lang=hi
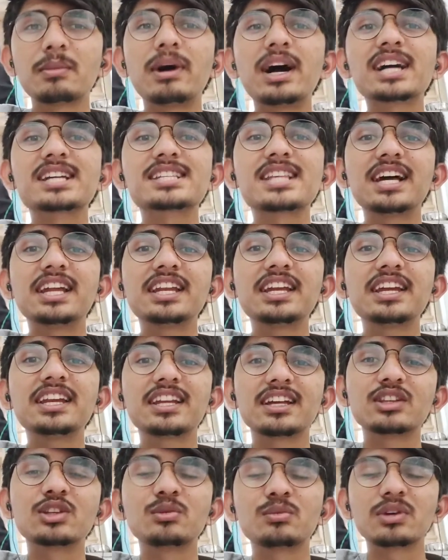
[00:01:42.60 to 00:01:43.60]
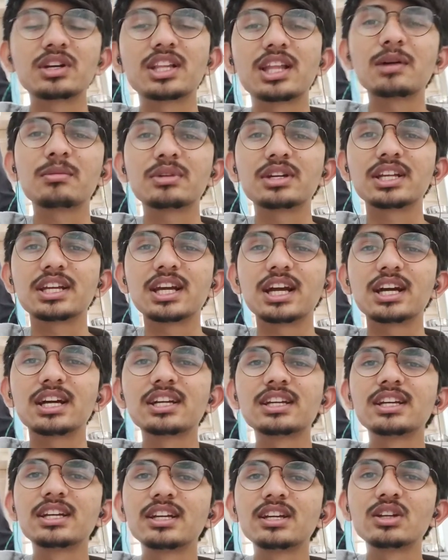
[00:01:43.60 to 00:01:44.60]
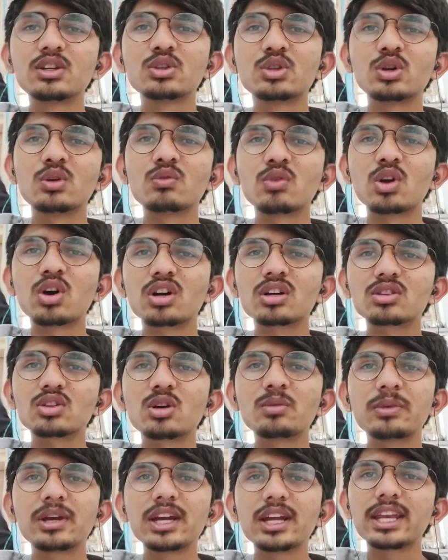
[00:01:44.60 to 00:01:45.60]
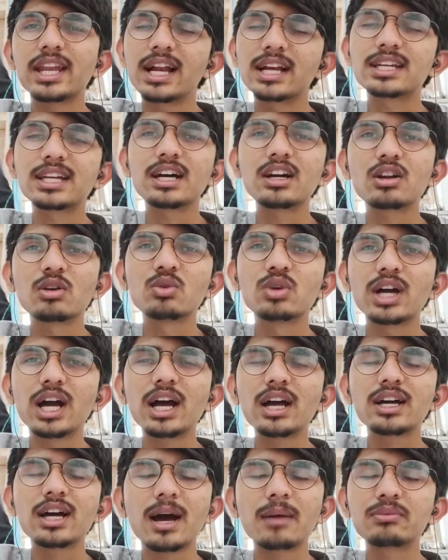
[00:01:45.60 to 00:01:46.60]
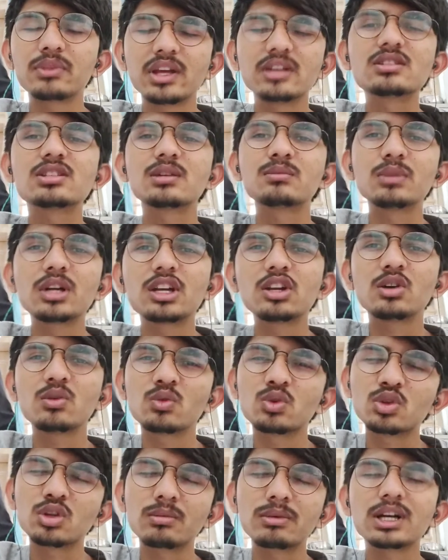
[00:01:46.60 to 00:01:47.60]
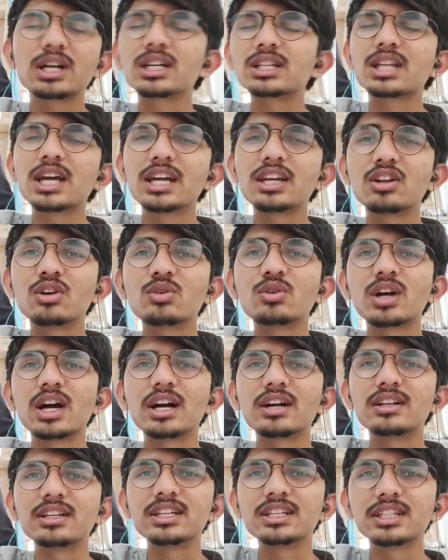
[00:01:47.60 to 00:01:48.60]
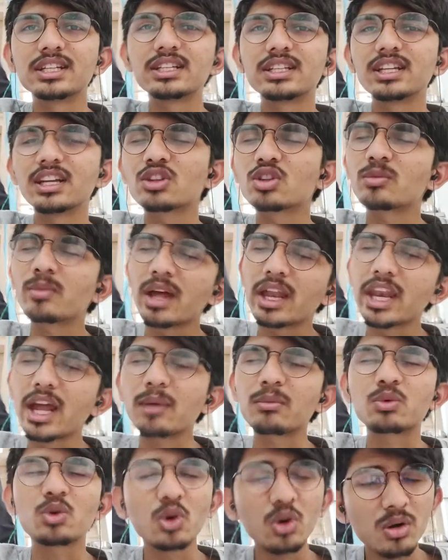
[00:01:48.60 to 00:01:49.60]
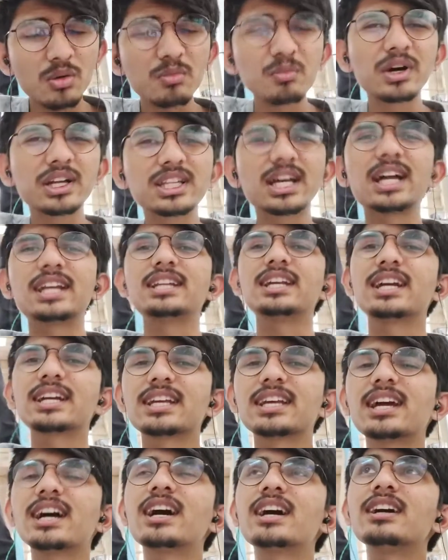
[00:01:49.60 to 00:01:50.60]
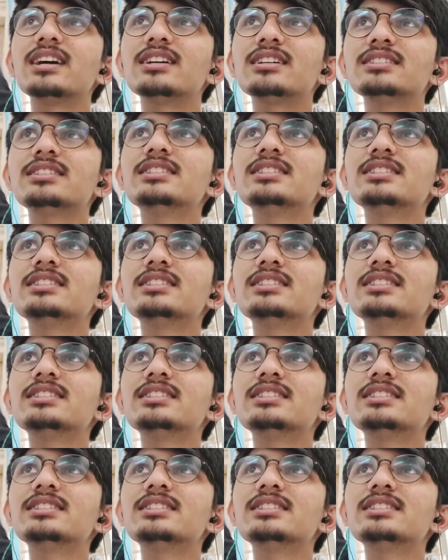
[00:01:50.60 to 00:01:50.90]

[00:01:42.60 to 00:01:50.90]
मार्क्स लाने हैं ना तो पढ़ना पड़ेगा तो ब्लॉग तो मैं डालता रहूँगा आप टेंशन मत लो वो तो मैं करता ही रहूँगा लेकिन ये तो मैंने आपको बता दिया कि हाँ